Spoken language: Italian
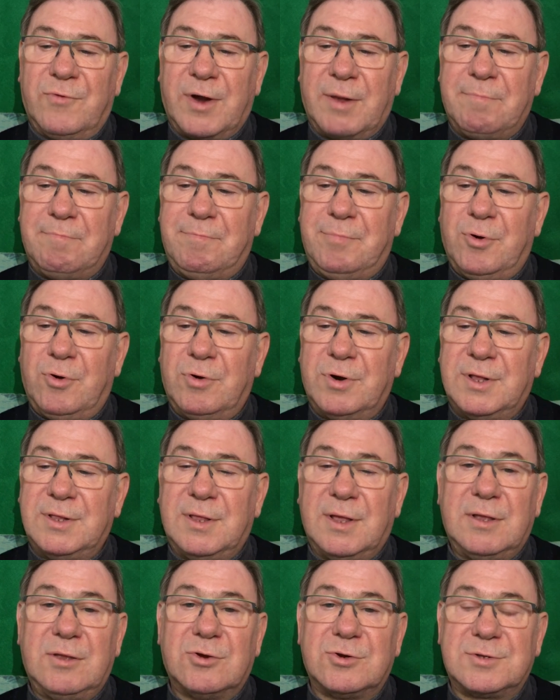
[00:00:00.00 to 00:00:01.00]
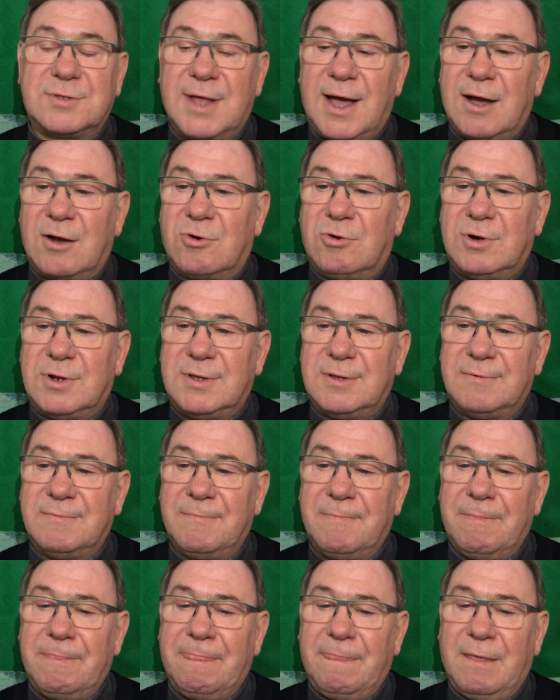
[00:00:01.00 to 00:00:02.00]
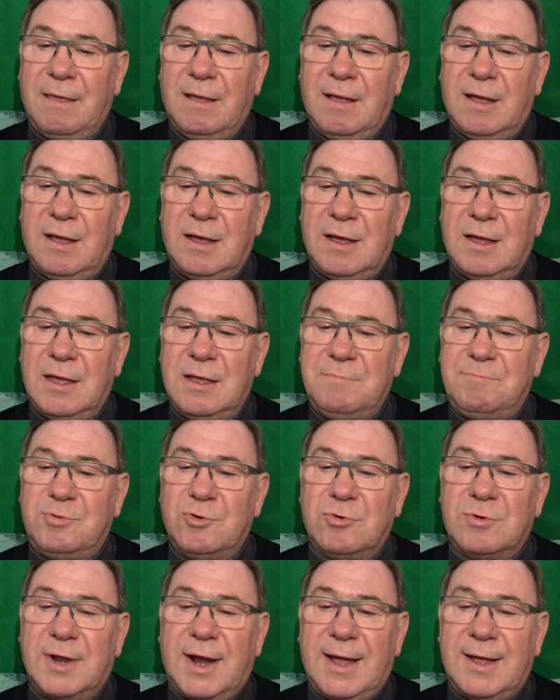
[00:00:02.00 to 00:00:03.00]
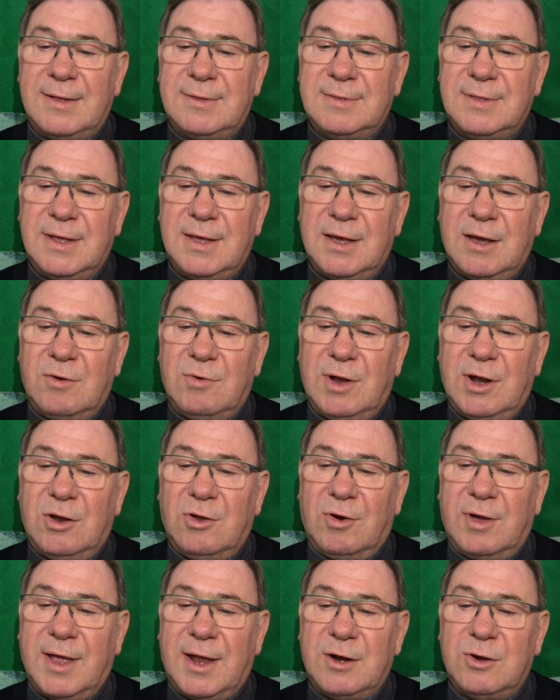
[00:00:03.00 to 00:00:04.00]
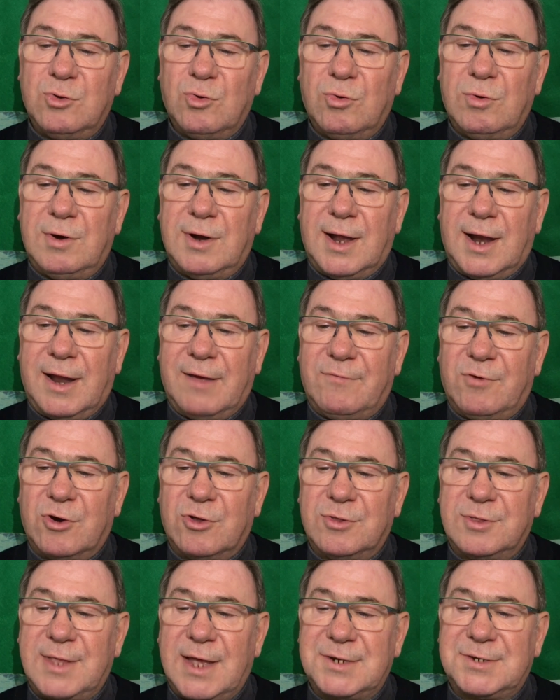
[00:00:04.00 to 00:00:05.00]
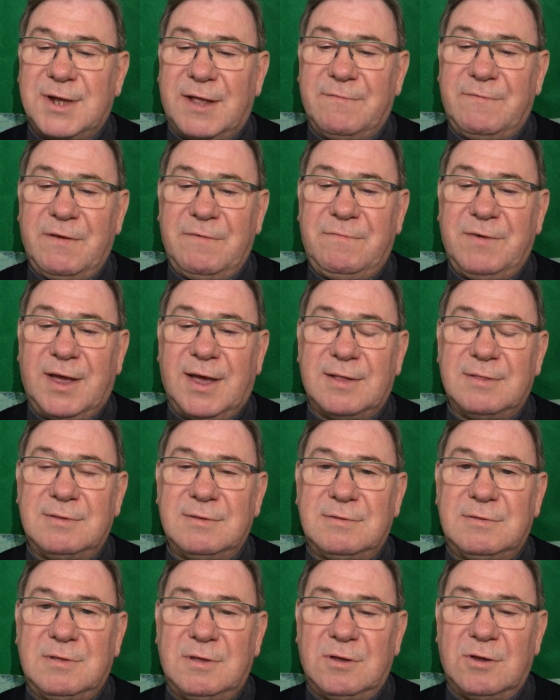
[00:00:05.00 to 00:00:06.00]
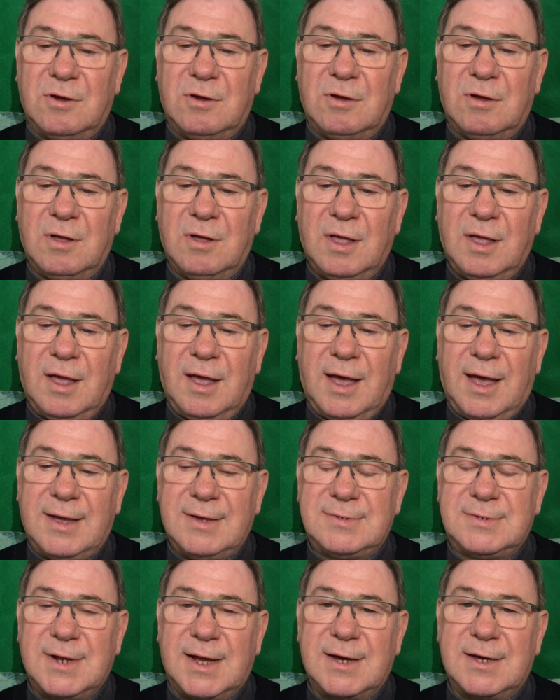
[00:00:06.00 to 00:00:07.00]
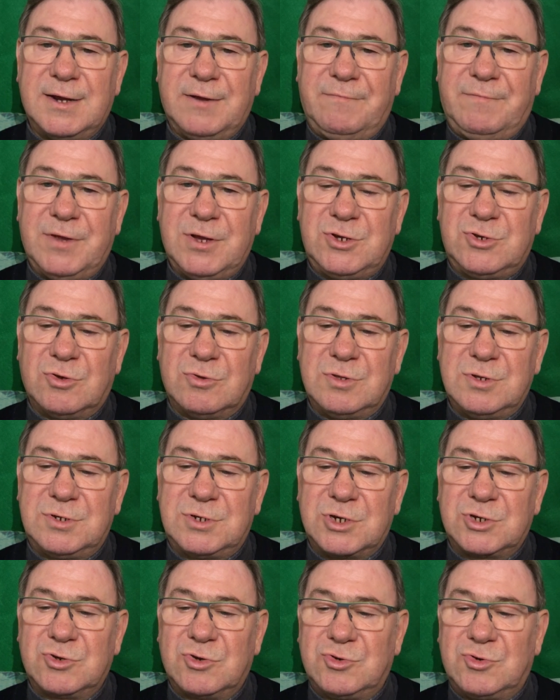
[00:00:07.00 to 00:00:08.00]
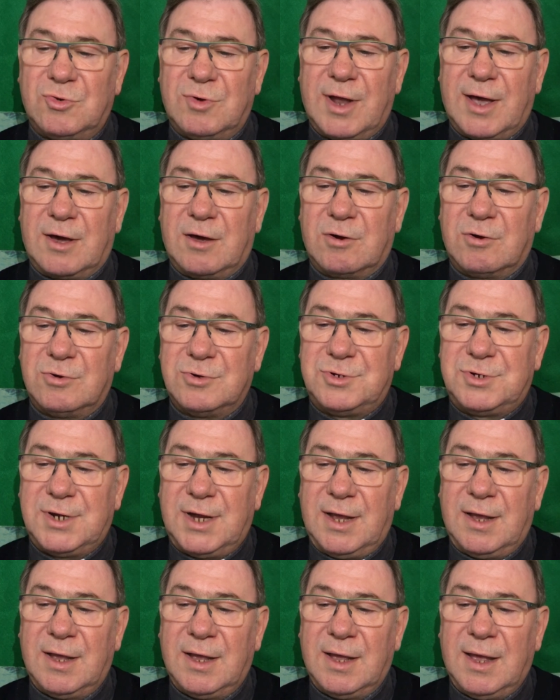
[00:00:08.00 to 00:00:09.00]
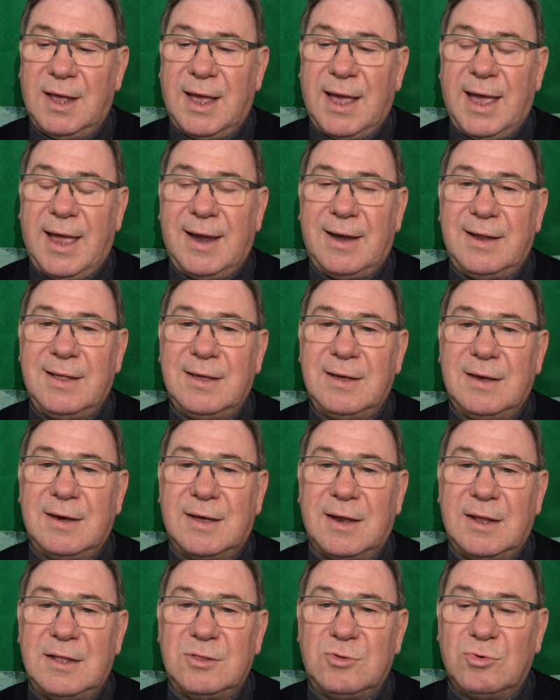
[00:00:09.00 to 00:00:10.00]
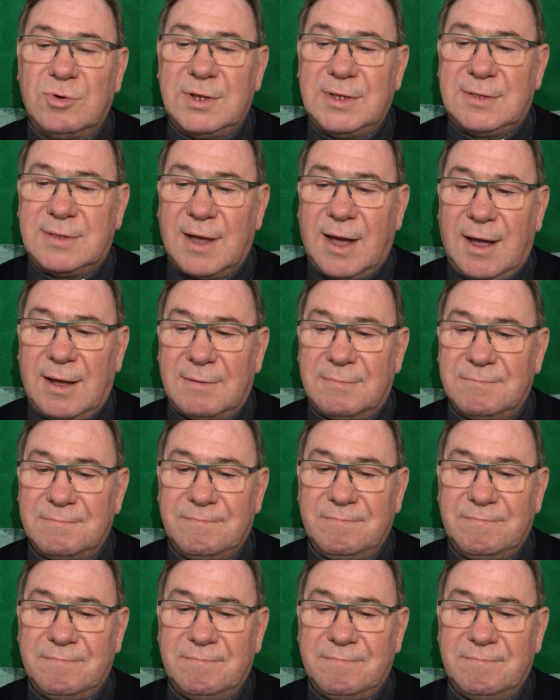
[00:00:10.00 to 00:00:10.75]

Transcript: frappone degli ostacoli. Il più grande, quello che annulla la volontà salvifica di Dio e il sacrificio di Gesù sulla croce, è l'incredulità.